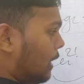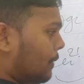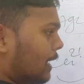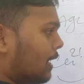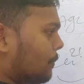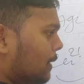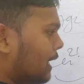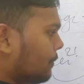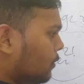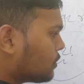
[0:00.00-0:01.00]
अब अगर
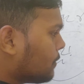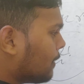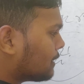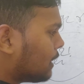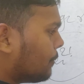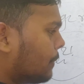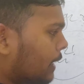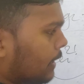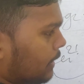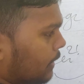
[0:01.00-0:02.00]
ब्लड में उसकी मात्रा
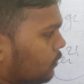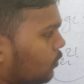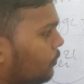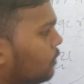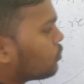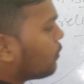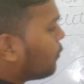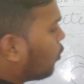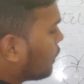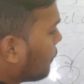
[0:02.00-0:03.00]
बढ़ रही है तो फिर उसको
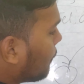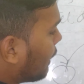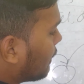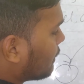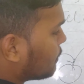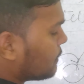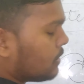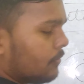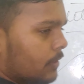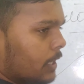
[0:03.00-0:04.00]
बोन के मैट्रिक्स में
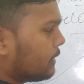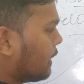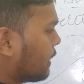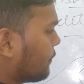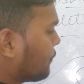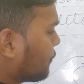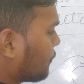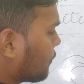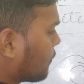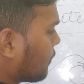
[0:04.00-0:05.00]
शिफ्ट किया जाएगा
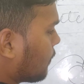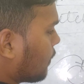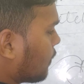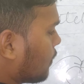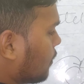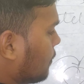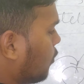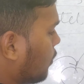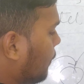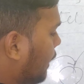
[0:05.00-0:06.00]

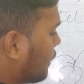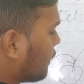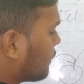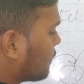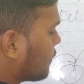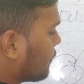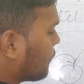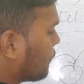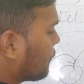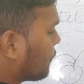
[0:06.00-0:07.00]
बोन मैट्रिक्स
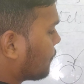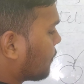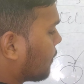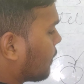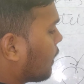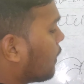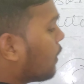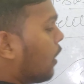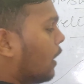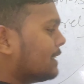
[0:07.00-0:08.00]

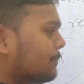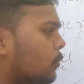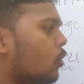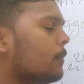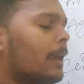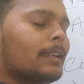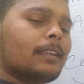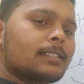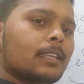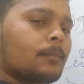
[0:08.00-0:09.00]
और जब बोन
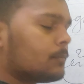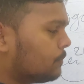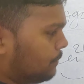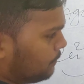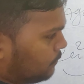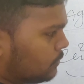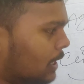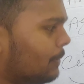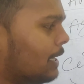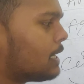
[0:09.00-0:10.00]
मैट्रिक्स से
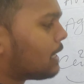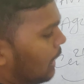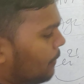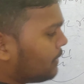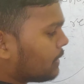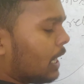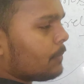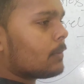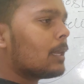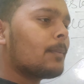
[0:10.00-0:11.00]
से भी लेगा कि हाँ भाई
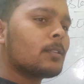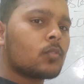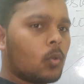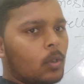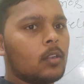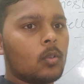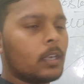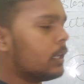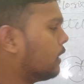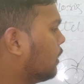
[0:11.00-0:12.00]
यहाँ भी हमारे पास
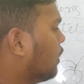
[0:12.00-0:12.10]
ओवरलोडेड है